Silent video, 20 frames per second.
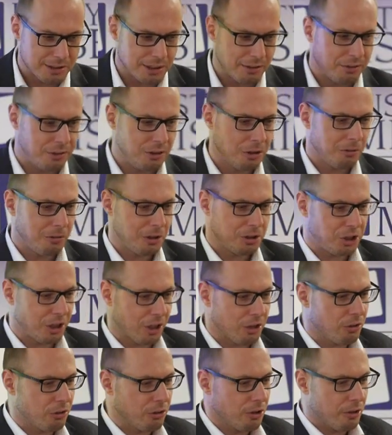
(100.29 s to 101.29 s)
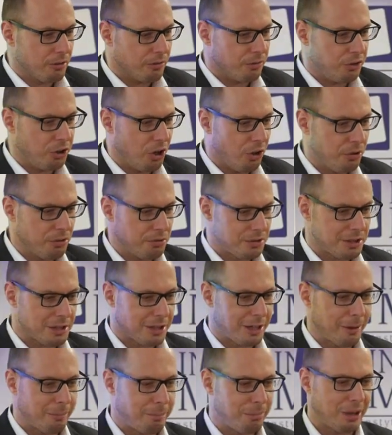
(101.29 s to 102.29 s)
zdefiniować jako
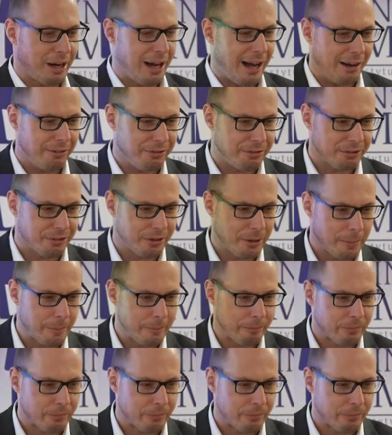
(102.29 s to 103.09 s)
wiązkę praw.